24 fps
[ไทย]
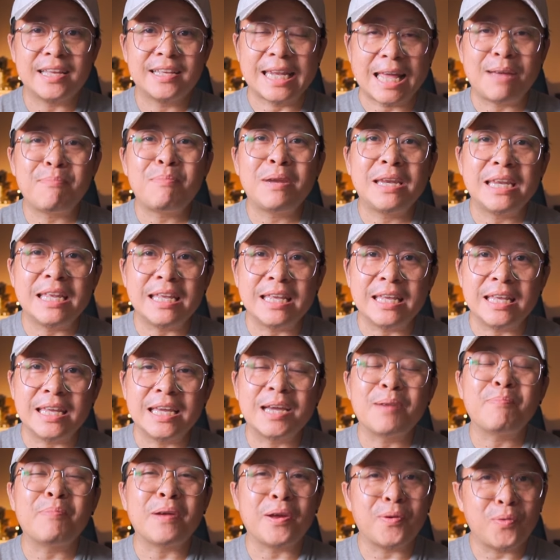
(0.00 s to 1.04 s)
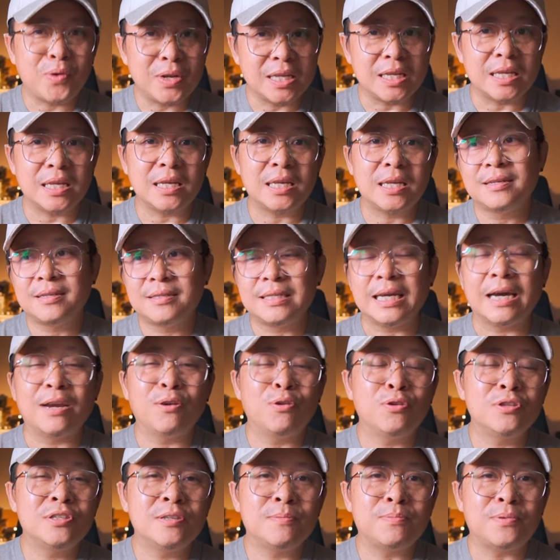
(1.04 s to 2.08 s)
ถ้ามันดีก็แปลว่าดีอย่าง
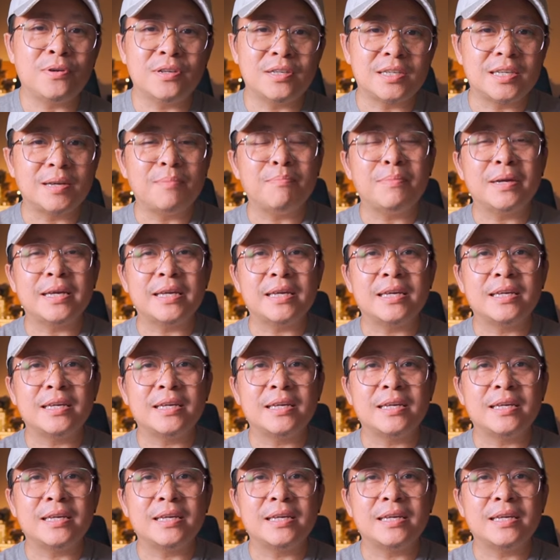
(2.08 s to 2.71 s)
รถสปอร์ตทำ